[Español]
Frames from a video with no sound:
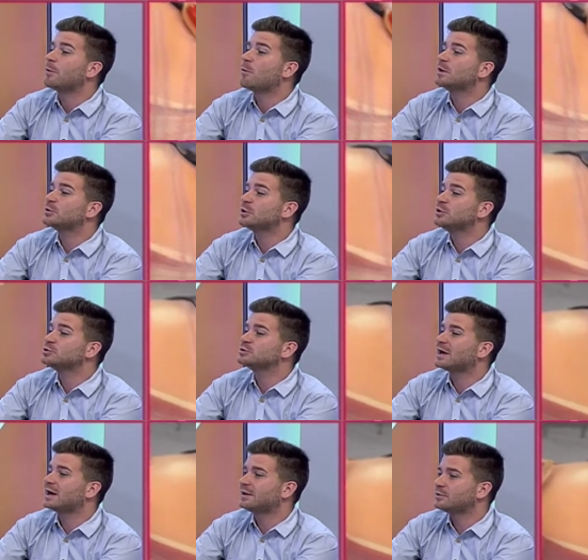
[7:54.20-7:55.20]
cuatro años
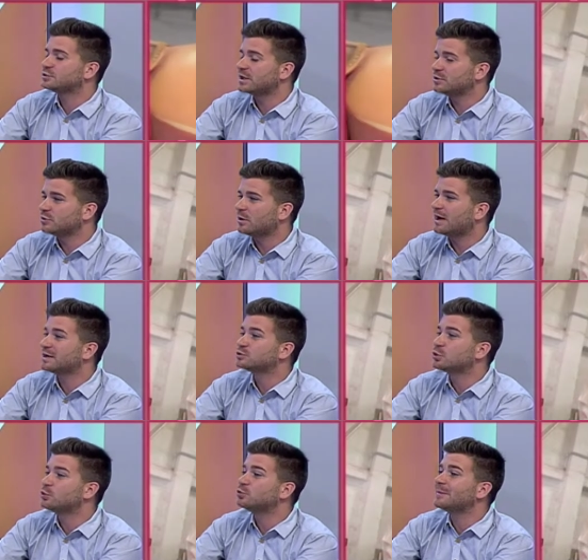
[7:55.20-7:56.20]
no se ha hecho
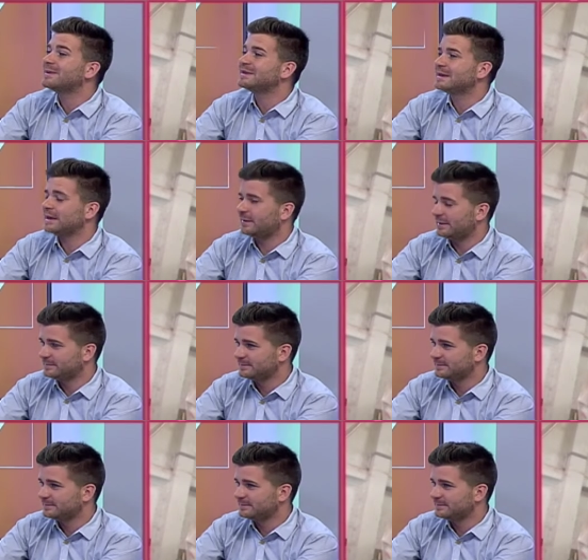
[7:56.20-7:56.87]
absolutamente nada.